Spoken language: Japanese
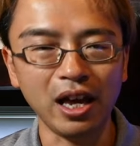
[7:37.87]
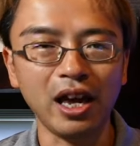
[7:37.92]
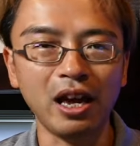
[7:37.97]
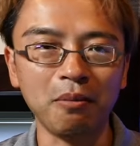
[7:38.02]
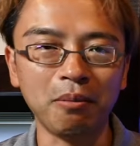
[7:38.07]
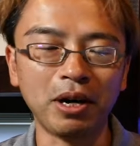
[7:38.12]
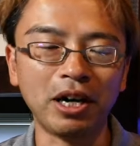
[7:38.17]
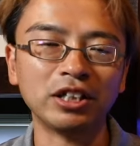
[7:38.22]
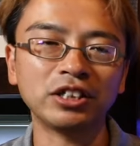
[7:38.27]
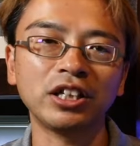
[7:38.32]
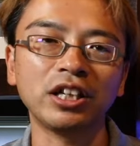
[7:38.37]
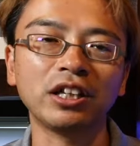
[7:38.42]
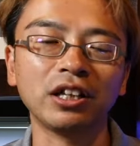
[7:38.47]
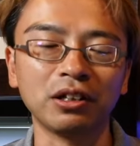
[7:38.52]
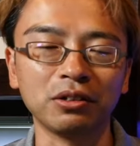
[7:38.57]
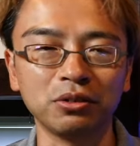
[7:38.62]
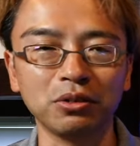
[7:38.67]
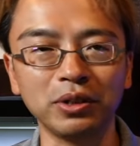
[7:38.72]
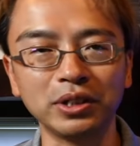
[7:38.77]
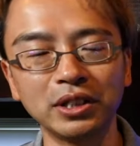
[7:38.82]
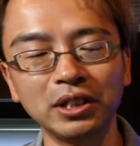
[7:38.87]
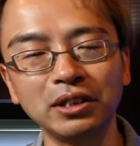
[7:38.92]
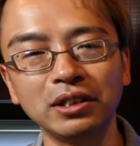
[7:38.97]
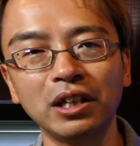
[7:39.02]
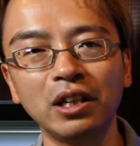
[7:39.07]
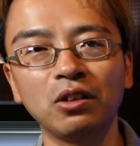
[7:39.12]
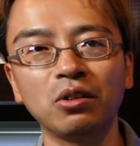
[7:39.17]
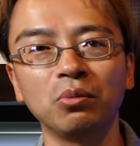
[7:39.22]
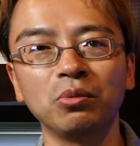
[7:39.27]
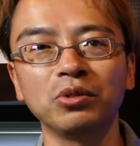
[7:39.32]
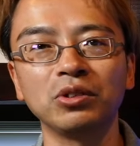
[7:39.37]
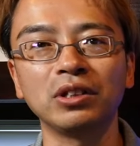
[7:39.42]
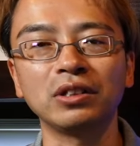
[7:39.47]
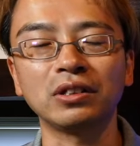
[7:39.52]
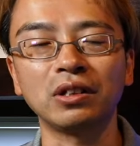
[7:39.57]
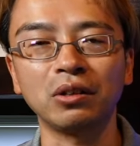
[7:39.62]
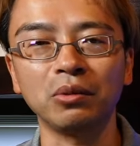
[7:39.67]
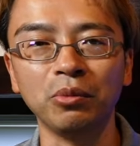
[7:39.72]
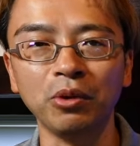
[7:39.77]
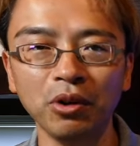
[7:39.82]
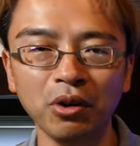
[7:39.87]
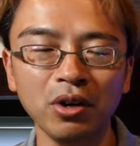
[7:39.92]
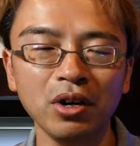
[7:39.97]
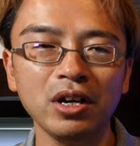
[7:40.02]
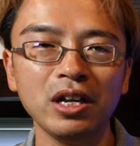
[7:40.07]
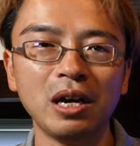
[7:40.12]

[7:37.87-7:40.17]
えー、ばらしていただくのは全然いいと思うんですけども